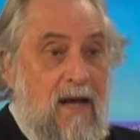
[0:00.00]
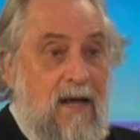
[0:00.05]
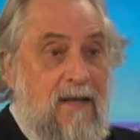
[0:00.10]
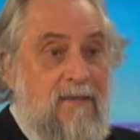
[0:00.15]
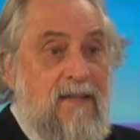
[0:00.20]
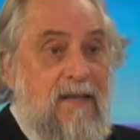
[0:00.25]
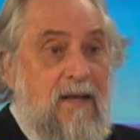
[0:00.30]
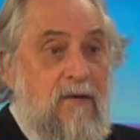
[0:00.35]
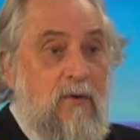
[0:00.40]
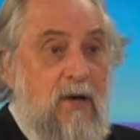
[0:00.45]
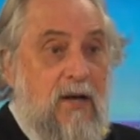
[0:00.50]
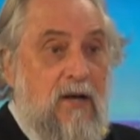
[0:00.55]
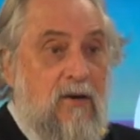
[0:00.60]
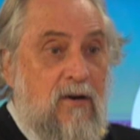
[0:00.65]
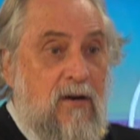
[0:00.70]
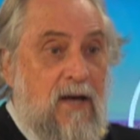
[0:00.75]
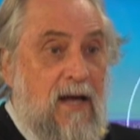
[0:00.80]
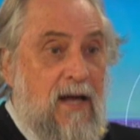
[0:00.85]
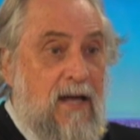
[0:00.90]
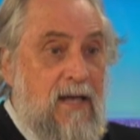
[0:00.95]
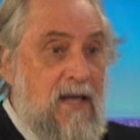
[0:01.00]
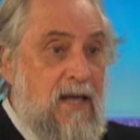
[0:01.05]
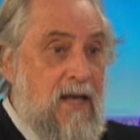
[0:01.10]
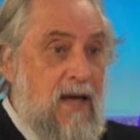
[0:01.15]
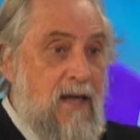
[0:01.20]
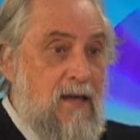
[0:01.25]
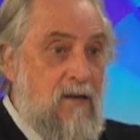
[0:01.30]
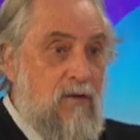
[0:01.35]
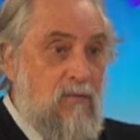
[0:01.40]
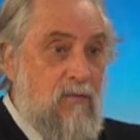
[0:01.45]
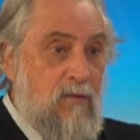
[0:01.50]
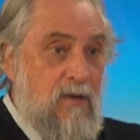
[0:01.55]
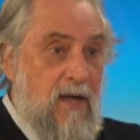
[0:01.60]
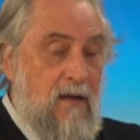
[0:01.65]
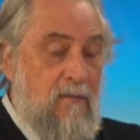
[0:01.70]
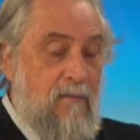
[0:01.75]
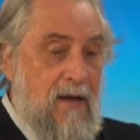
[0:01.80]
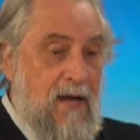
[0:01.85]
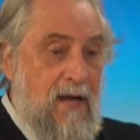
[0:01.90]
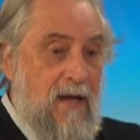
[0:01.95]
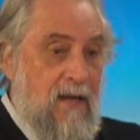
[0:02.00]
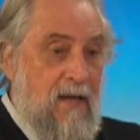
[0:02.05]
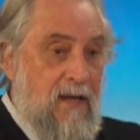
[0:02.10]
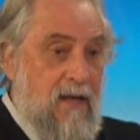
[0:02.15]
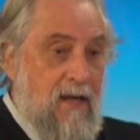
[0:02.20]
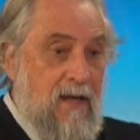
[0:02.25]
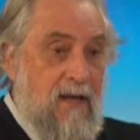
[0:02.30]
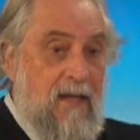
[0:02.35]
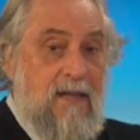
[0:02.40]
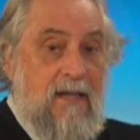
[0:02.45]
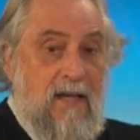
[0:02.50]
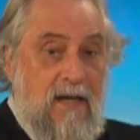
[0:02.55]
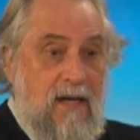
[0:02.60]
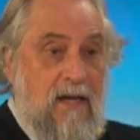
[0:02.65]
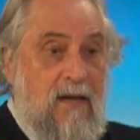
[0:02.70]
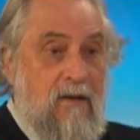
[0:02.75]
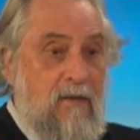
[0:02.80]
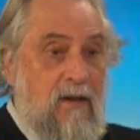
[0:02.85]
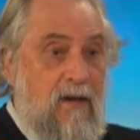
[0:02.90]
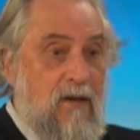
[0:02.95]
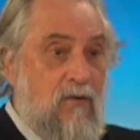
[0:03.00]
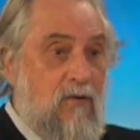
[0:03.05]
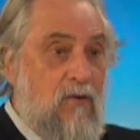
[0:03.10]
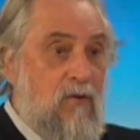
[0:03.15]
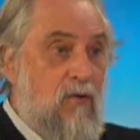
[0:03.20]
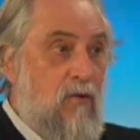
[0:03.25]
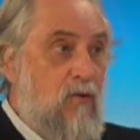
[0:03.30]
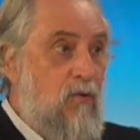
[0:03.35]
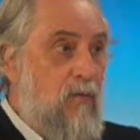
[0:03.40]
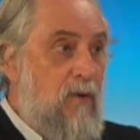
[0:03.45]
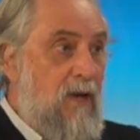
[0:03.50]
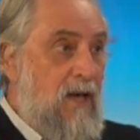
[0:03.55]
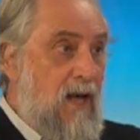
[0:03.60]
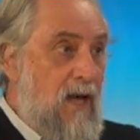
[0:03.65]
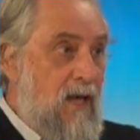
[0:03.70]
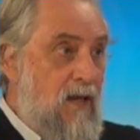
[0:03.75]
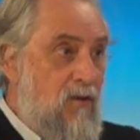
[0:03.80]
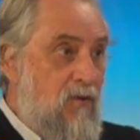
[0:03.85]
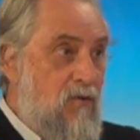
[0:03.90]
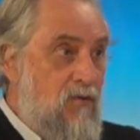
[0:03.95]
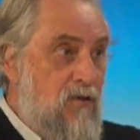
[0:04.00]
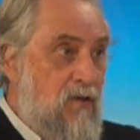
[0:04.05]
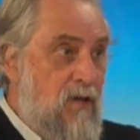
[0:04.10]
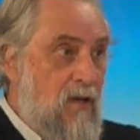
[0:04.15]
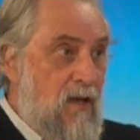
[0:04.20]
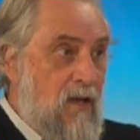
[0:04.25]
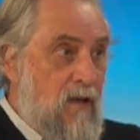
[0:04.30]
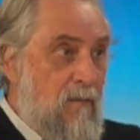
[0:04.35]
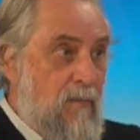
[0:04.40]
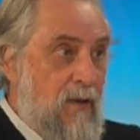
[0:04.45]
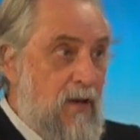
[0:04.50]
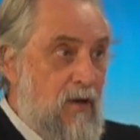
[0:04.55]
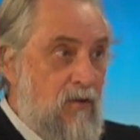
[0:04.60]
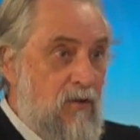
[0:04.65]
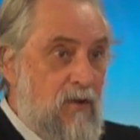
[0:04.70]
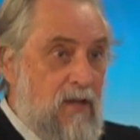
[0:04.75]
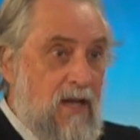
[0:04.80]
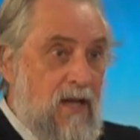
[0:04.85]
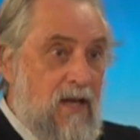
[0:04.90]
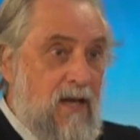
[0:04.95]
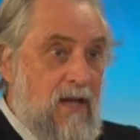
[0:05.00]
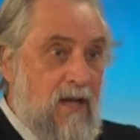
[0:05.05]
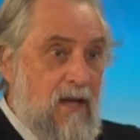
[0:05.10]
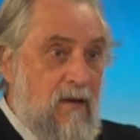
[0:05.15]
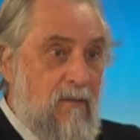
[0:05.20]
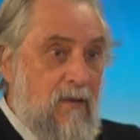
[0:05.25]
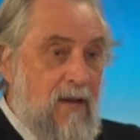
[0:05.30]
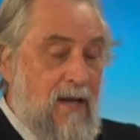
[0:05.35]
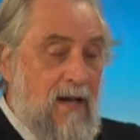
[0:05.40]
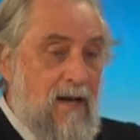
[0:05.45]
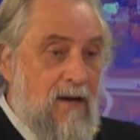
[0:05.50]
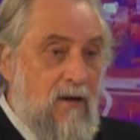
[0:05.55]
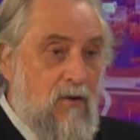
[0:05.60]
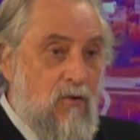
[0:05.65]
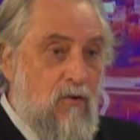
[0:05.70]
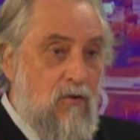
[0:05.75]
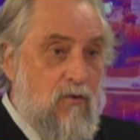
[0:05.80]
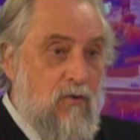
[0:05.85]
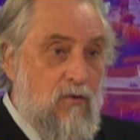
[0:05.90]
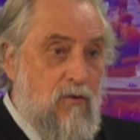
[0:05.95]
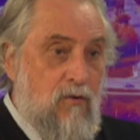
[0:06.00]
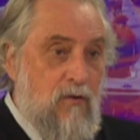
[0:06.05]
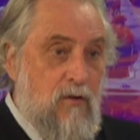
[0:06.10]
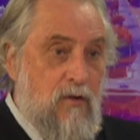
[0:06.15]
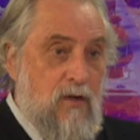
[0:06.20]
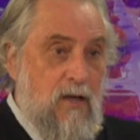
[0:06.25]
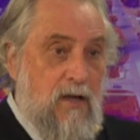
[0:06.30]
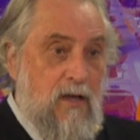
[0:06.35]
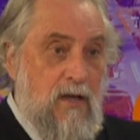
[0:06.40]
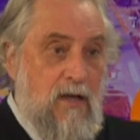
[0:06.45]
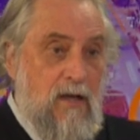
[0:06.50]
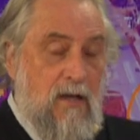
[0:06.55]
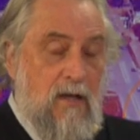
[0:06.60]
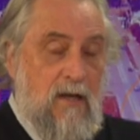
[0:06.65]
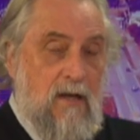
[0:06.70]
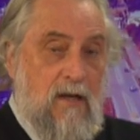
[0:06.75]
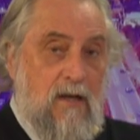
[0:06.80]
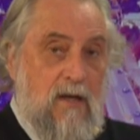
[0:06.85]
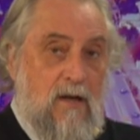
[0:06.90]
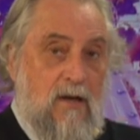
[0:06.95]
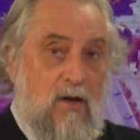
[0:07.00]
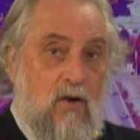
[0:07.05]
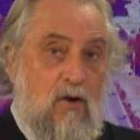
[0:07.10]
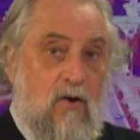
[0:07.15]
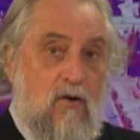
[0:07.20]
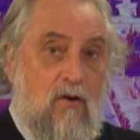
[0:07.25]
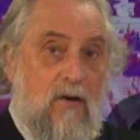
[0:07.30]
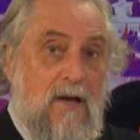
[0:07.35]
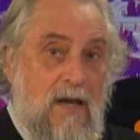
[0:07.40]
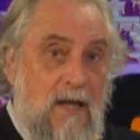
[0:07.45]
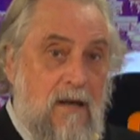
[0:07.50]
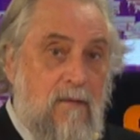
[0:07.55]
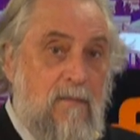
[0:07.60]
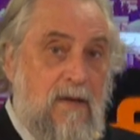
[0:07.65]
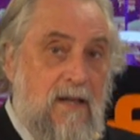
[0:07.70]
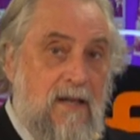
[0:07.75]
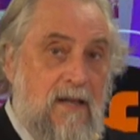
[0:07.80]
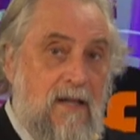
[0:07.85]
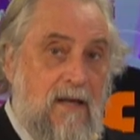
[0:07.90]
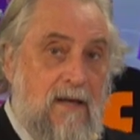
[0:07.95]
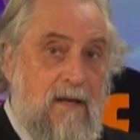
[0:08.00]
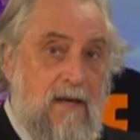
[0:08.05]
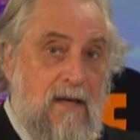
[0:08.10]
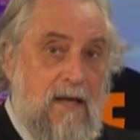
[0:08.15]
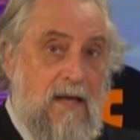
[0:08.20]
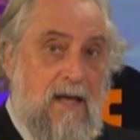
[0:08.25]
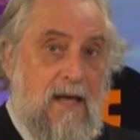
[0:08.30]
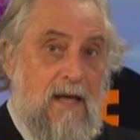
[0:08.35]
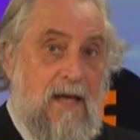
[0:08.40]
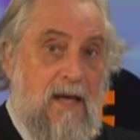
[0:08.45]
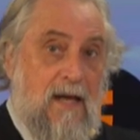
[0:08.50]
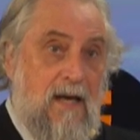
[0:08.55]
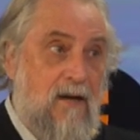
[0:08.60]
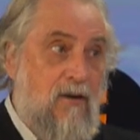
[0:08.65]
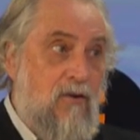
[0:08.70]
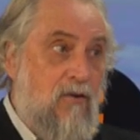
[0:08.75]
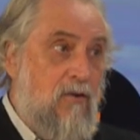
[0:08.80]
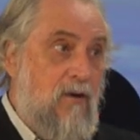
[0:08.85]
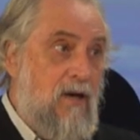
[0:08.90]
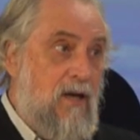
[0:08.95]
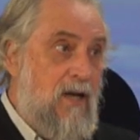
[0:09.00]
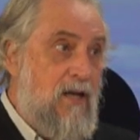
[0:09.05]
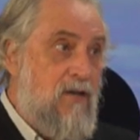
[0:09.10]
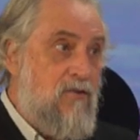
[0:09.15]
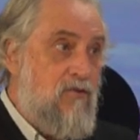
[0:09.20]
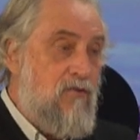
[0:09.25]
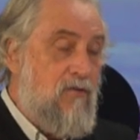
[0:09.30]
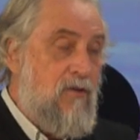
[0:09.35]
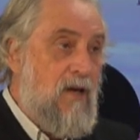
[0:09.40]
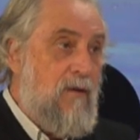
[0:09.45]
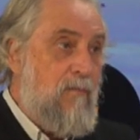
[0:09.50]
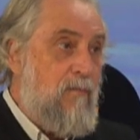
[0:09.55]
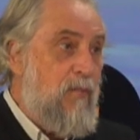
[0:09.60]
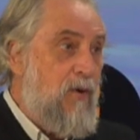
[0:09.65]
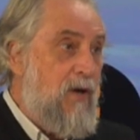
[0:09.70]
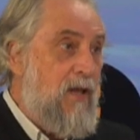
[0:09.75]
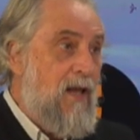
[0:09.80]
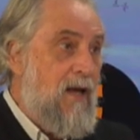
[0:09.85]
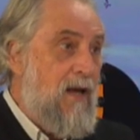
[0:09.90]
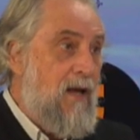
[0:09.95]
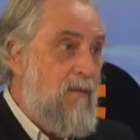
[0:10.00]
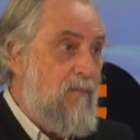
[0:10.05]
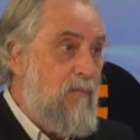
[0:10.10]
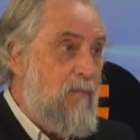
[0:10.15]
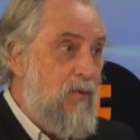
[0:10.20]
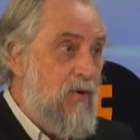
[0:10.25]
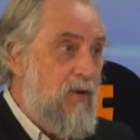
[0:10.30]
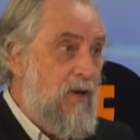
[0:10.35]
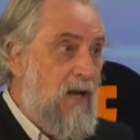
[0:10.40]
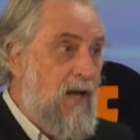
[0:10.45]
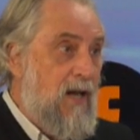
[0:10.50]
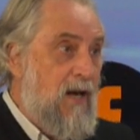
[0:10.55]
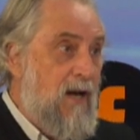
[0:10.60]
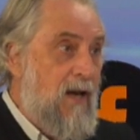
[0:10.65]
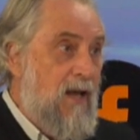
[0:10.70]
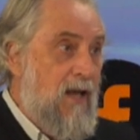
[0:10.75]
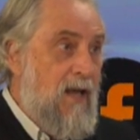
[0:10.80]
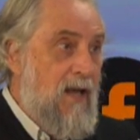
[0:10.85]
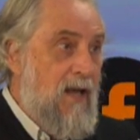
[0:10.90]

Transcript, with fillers: Así que bueno, ahí hay un tema que tiene que ver con los jubilados, pero tiene que ver con eh, los límites que el Congreso le pueda poner